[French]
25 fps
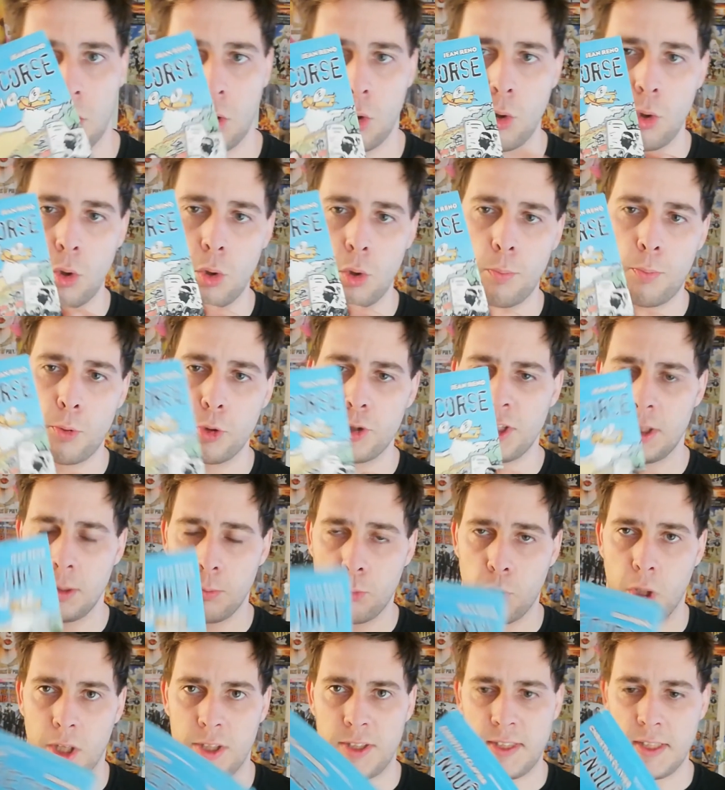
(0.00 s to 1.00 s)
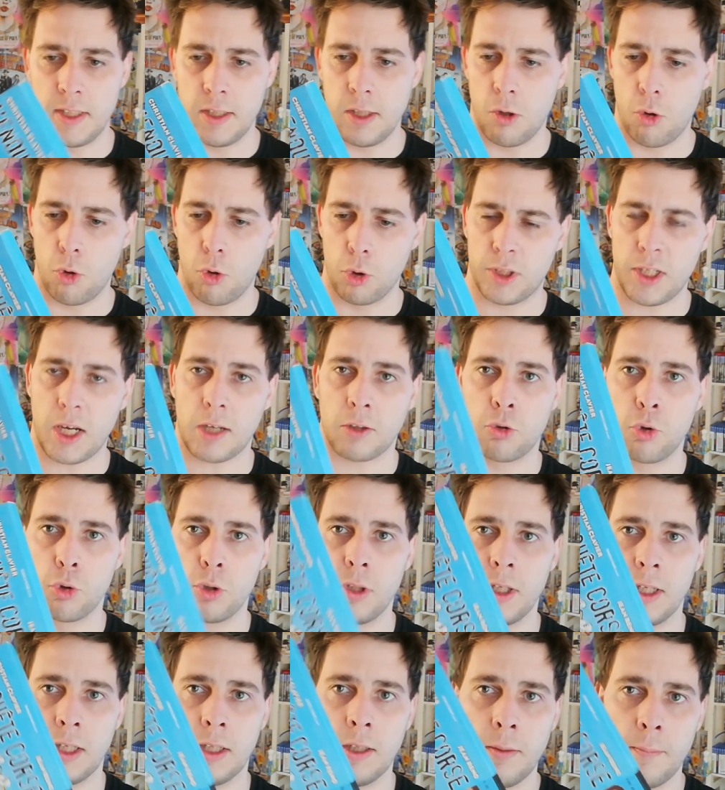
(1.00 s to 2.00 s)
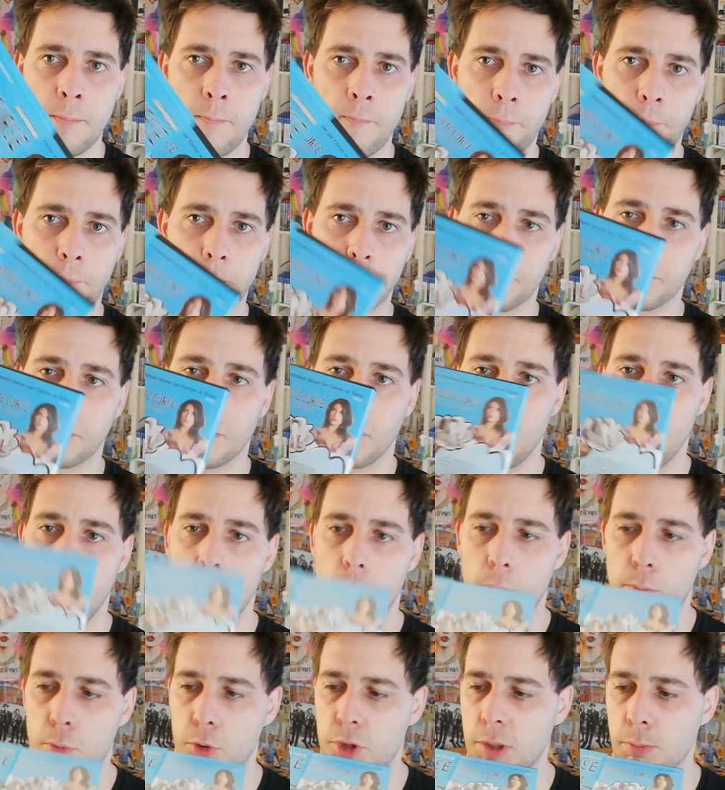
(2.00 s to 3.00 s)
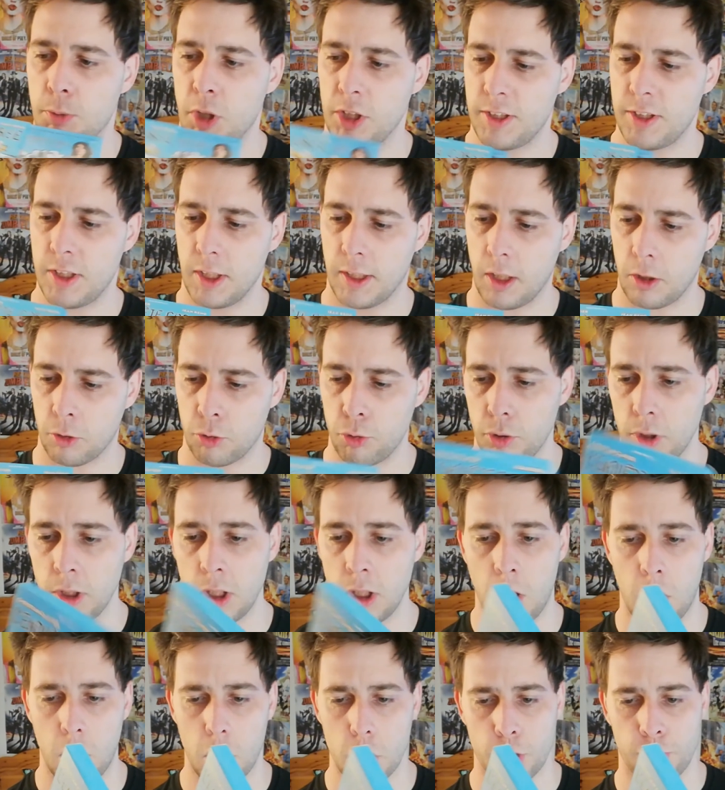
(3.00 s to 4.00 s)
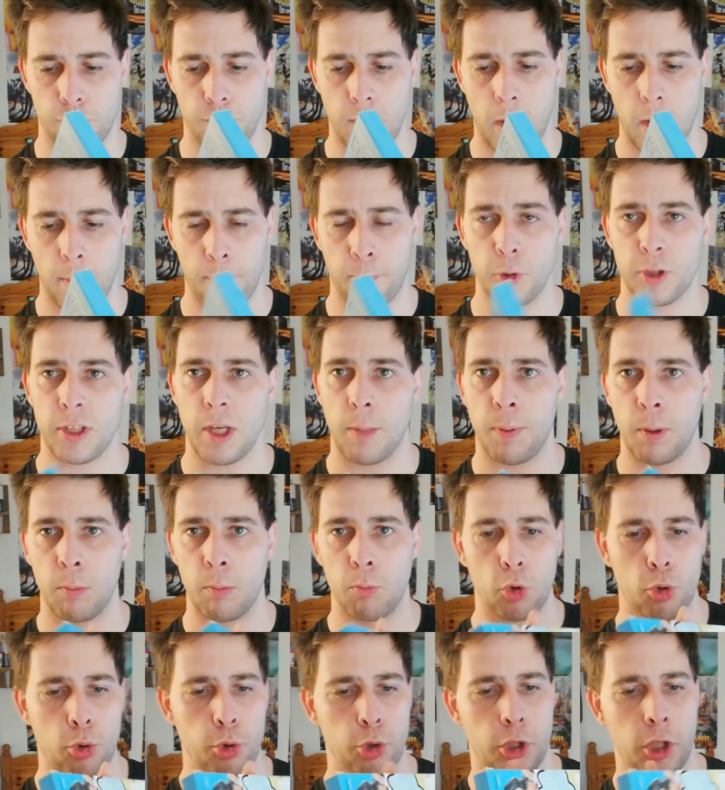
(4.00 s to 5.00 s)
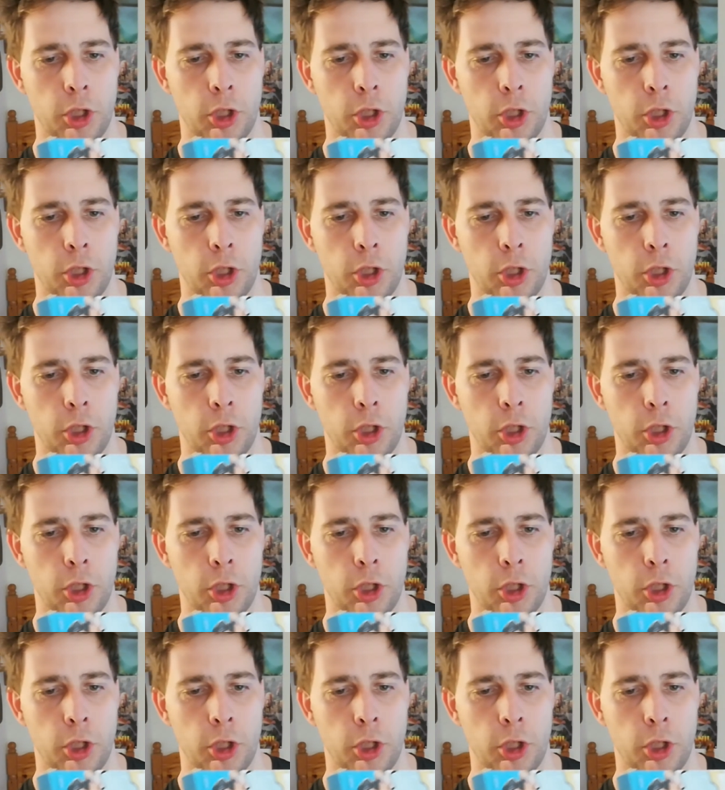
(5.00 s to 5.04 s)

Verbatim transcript: le petit boîtier cartonné. Petit boîtier cartonné. Alors je vais un peu taper mon coup de